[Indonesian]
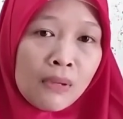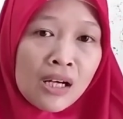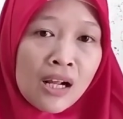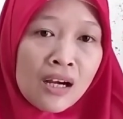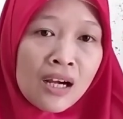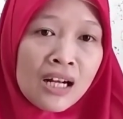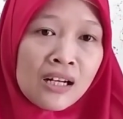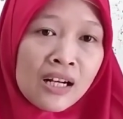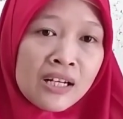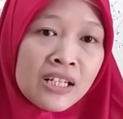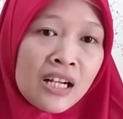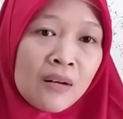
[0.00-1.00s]
menangkal
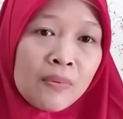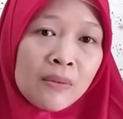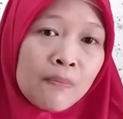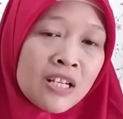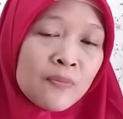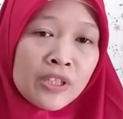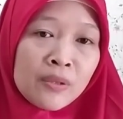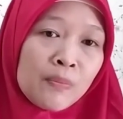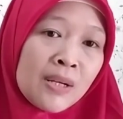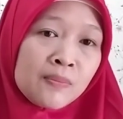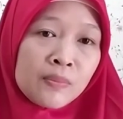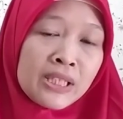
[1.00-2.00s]
radikal bebas
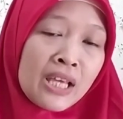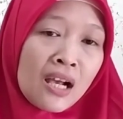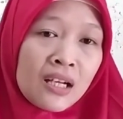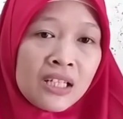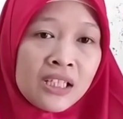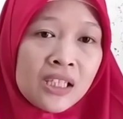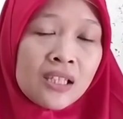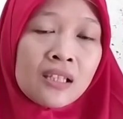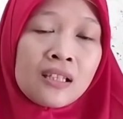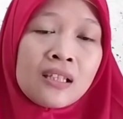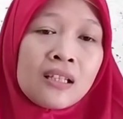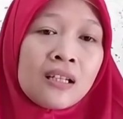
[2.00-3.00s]
penyebab penyakit
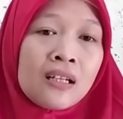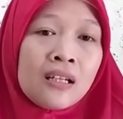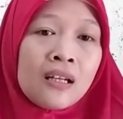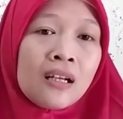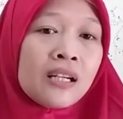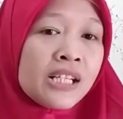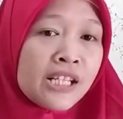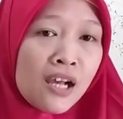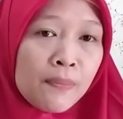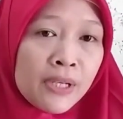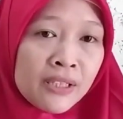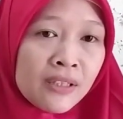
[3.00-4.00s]

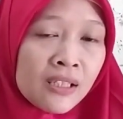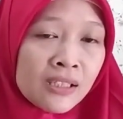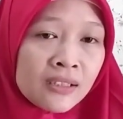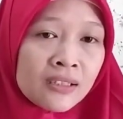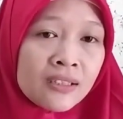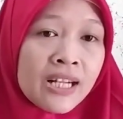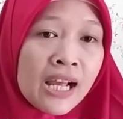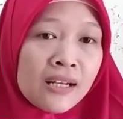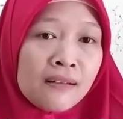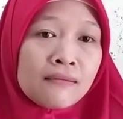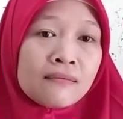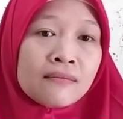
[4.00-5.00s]
diabetes
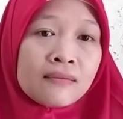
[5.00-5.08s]
dan